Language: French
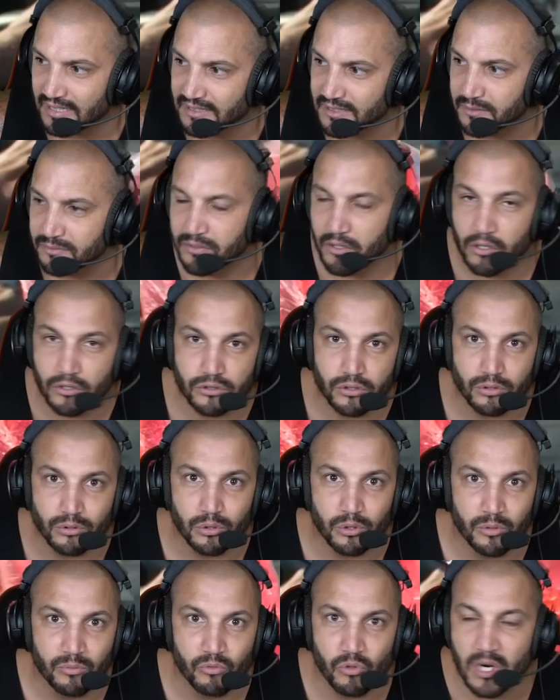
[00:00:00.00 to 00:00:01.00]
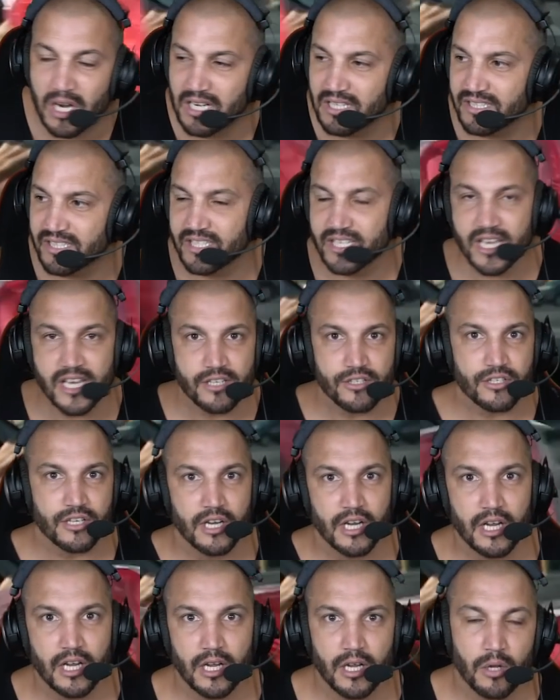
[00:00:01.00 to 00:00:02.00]
différence entre moi et le siège.
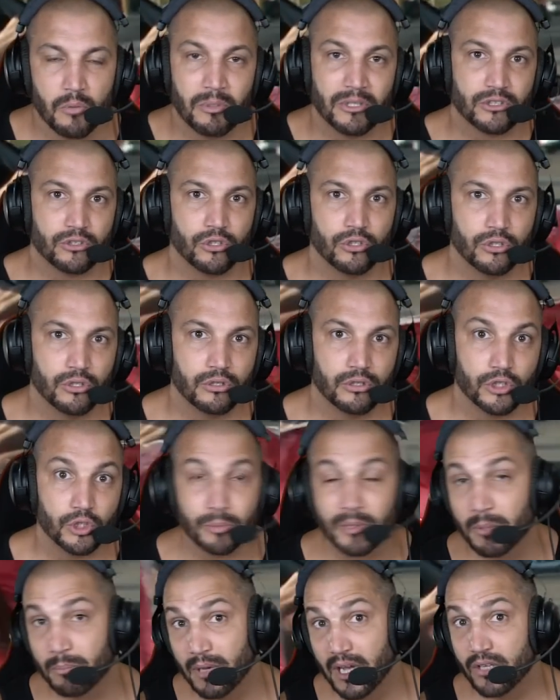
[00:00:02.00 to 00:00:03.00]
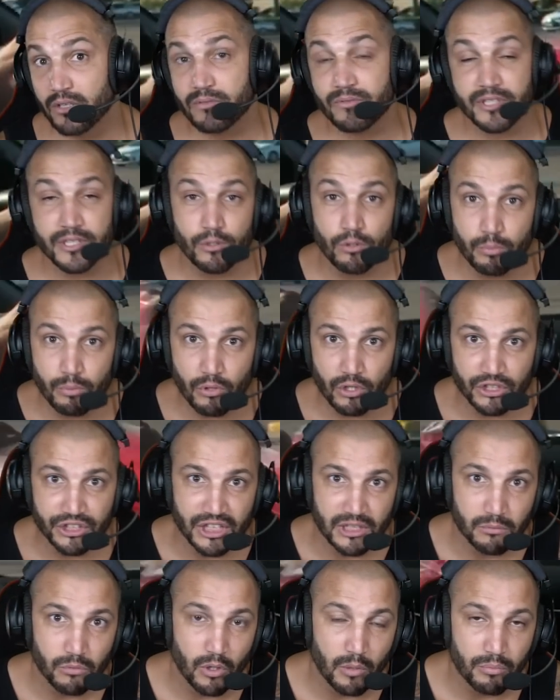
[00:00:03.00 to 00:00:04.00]
Parce que je prépare une vidéo
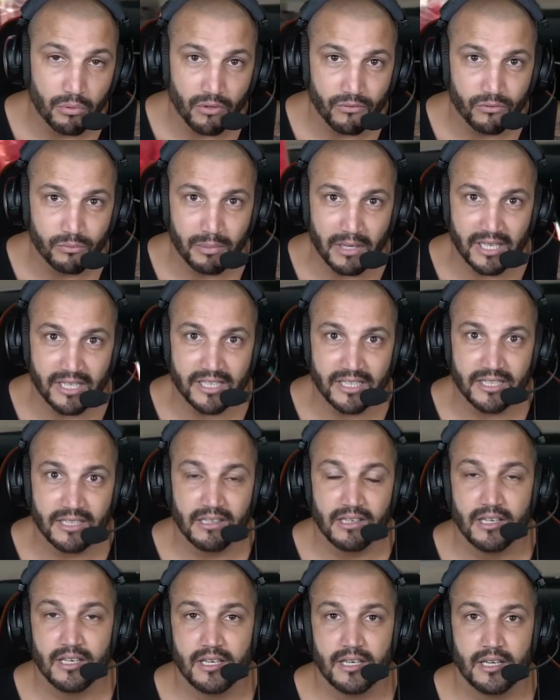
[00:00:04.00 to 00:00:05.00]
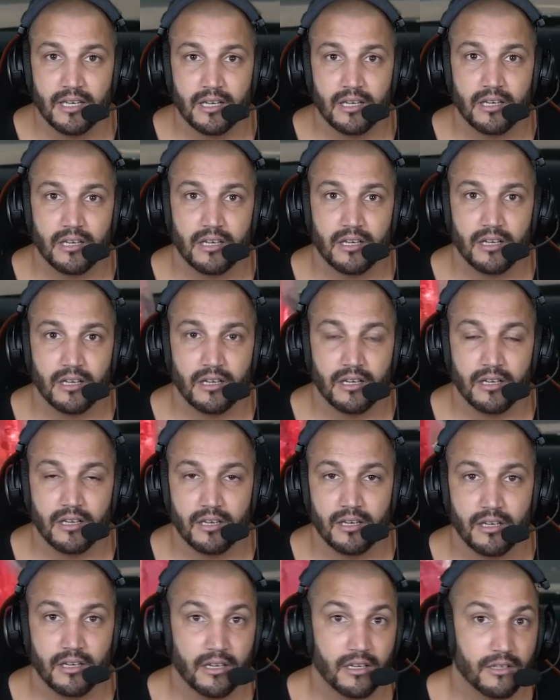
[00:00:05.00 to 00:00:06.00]
prochainement pour vous parler
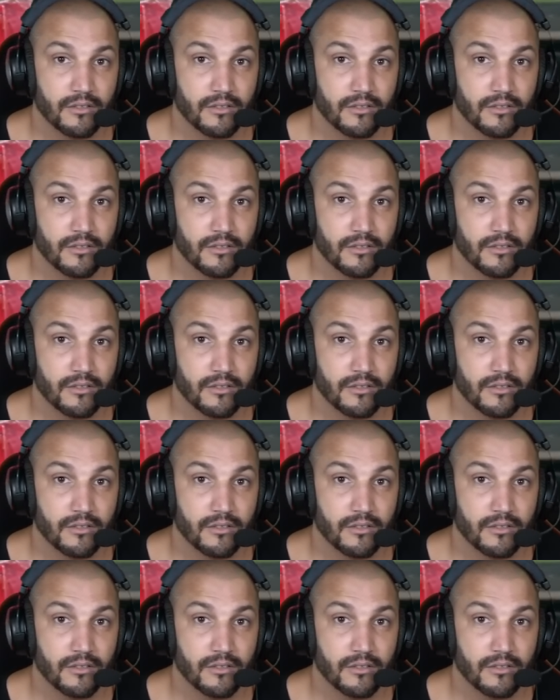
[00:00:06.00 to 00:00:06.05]
euh,